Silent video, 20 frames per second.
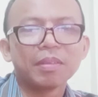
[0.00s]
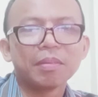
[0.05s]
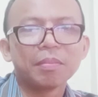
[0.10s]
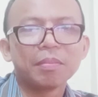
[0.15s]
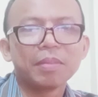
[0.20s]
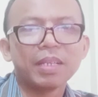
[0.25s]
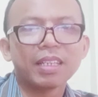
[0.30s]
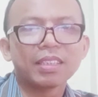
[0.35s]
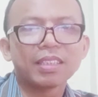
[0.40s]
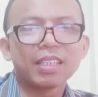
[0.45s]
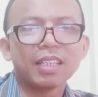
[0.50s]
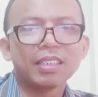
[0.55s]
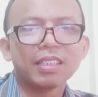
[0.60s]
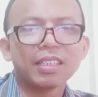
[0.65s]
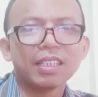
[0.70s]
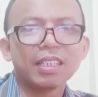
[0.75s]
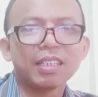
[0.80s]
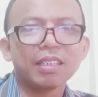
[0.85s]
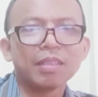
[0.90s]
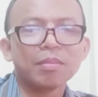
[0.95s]

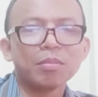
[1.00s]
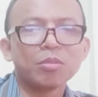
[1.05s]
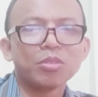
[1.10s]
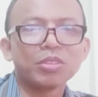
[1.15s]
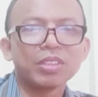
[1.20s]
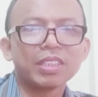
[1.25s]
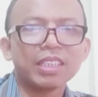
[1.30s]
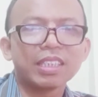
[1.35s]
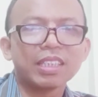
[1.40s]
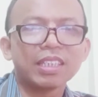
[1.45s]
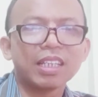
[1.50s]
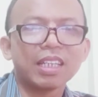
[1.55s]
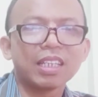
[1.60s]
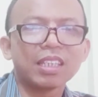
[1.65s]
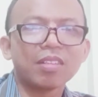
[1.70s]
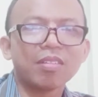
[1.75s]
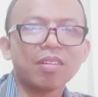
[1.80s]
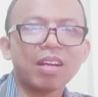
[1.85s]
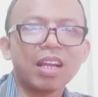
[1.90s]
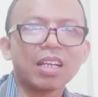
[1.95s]
biasanya musik
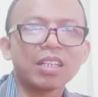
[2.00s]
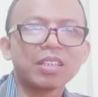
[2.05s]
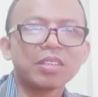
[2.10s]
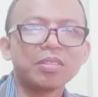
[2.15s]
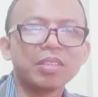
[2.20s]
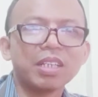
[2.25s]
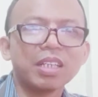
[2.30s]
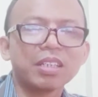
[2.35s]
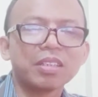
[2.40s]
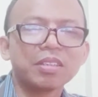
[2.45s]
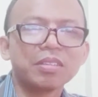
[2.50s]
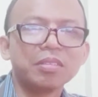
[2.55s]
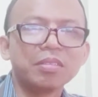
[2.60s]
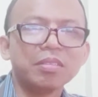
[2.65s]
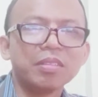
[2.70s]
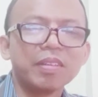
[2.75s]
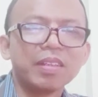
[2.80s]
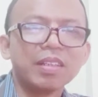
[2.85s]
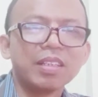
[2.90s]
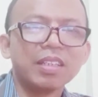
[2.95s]
atau lagu-lagu
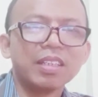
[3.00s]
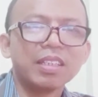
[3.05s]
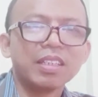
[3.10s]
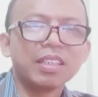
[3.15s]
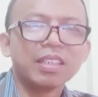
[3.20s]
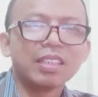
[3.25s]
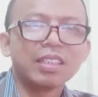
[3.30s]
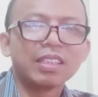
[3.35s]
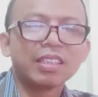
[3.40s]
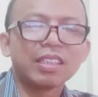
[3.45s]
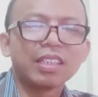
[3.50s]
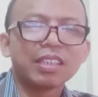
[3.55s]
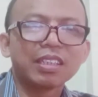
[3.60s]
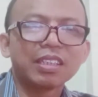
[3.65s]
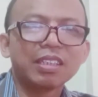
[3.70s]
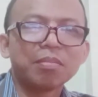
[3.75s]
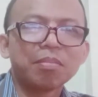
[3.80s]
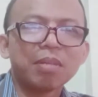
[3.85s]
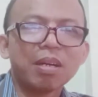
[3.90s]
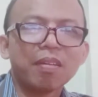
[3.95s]
yang
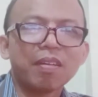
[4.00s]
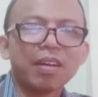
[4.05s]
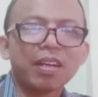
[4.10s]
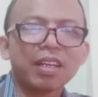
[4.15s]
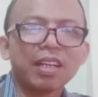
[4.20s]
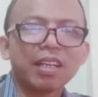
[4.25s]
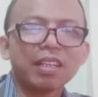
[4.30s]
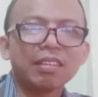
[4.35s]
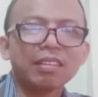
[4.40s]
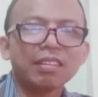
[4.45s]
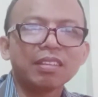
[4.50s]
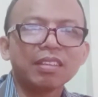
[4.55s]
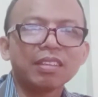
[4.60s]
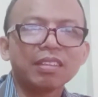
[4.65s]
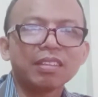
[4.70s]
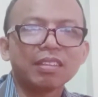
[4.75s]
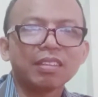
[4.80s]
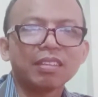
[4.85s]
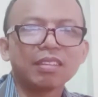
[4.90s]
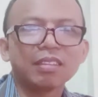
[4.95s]
dibawakan
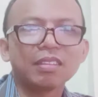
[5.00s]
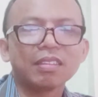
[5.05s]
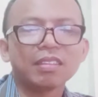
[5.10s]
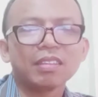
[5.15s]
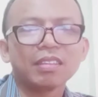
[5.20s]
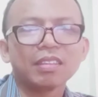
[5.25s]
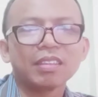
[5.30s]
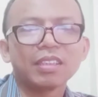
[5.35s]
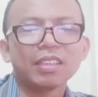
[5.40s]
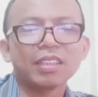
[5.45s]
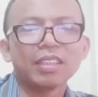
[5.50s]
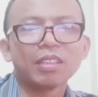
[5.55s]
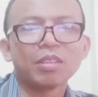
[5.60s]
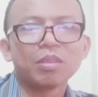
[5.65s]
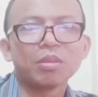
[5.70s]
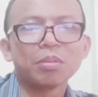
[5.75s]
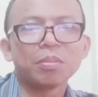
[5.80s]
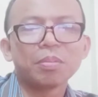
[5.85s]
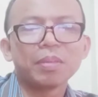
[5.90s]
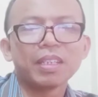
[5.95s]
ya,
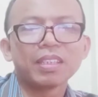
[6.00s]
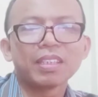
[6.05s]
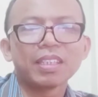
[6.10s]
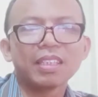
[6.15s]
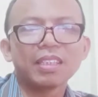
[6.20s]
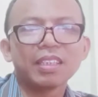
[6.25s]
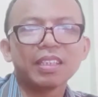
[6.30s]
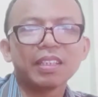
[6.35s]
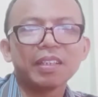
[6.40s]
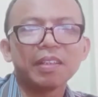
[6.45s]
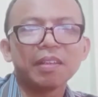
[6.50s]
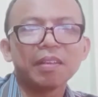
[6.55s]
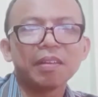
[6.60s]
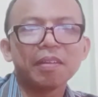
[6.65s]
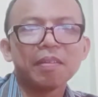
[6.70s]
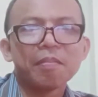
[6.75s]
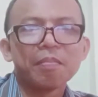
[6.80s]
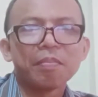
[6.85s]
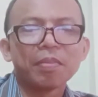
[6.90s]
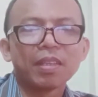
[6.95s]
itu biasanya
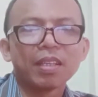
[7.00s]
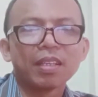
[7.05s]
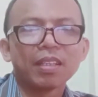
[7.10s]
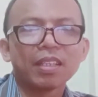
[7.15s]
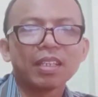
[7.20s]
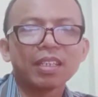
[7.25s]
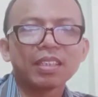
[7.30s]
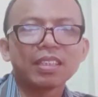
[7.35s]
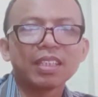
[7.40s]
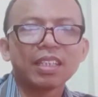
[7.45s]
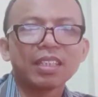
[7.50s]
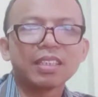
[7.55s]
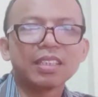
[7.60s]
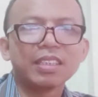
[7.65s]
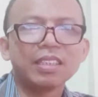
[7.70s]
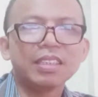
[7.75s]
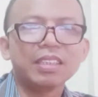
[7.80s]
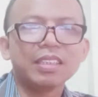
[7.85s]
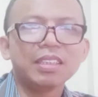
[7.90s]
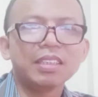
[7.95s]

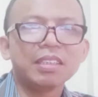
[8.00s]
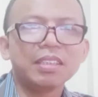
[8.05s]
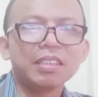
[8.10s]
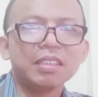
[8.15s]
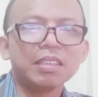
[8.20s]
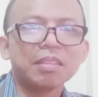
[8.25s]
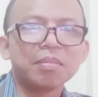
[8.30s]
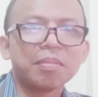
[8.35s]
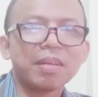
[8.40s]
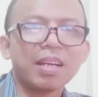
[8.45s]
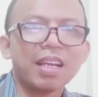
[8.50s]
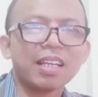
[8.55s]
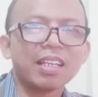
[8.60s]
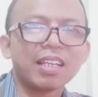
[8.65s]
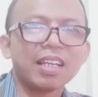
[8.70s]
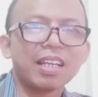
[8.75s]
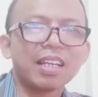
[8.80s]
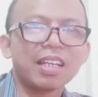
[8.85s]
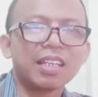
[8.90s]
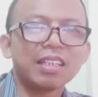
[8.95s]
terjadi
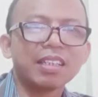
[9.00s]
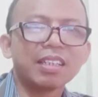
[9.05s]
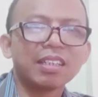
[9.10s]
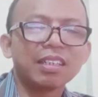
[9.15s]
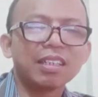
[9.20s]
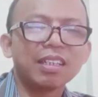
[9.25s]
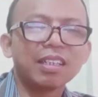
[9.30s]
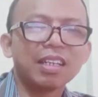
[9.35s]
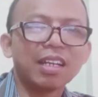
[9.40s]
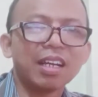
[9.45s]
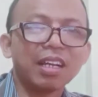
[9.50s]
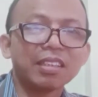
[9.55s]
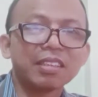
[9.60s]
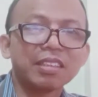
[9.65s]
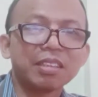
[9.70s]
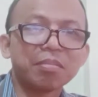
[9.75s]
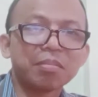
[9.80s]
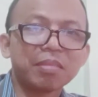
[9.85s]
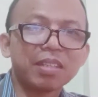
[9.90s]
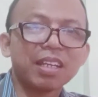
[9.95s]
pelanggaran hak
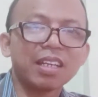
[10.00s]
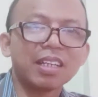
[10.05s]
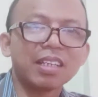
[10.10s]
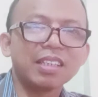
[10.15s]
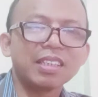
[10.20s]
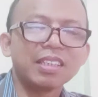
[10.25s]
cipta.